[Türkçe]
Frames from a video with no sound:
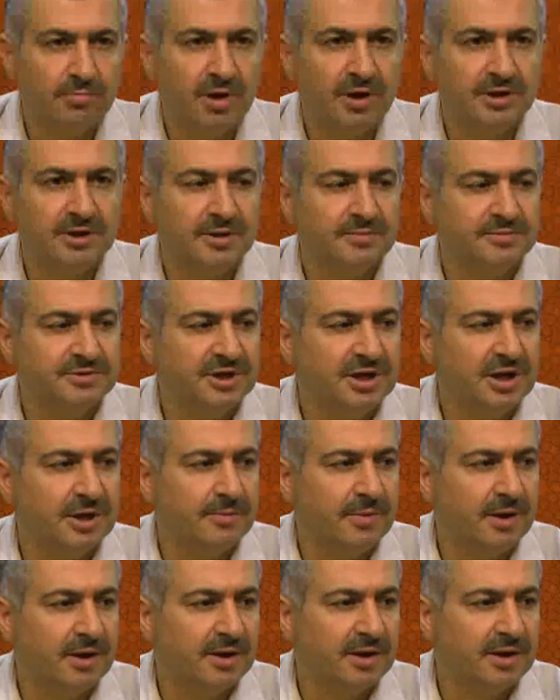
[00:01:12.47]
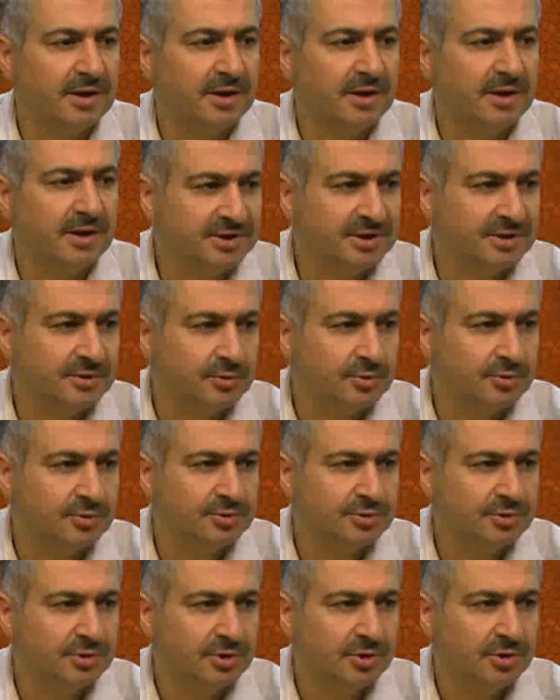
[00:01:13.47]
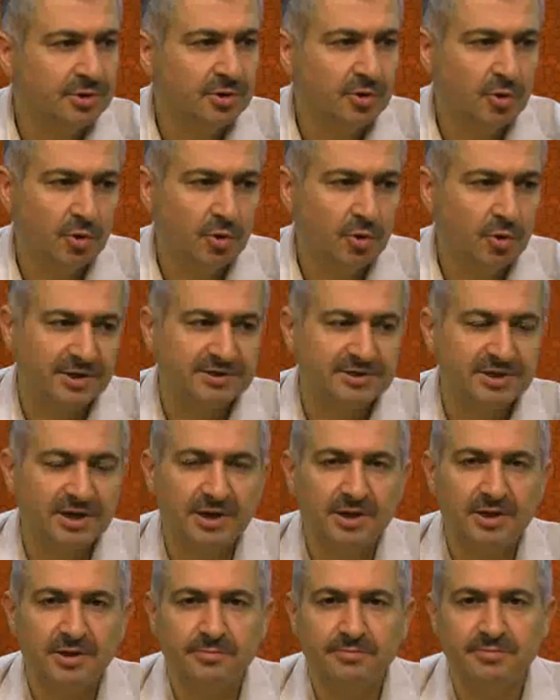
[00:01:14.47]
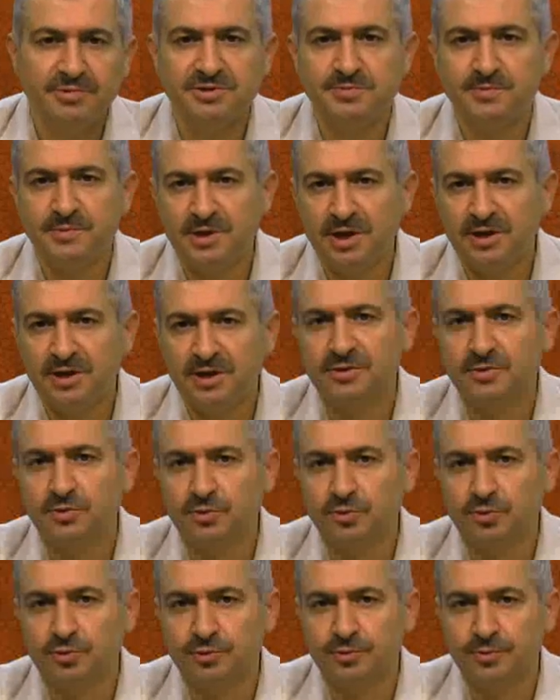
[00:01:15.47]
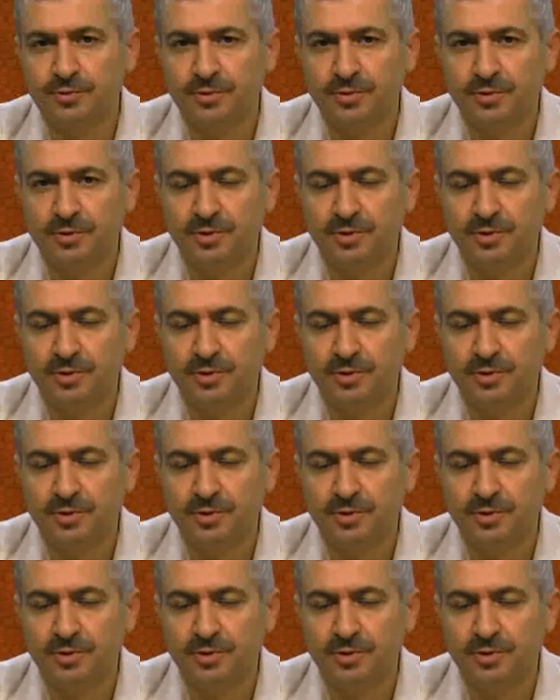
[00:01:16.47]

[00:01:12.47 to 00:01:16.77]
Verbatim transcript: Madem Cenab-ı Hakk'a zikrediyor, öyleyse Bismillah da diyor.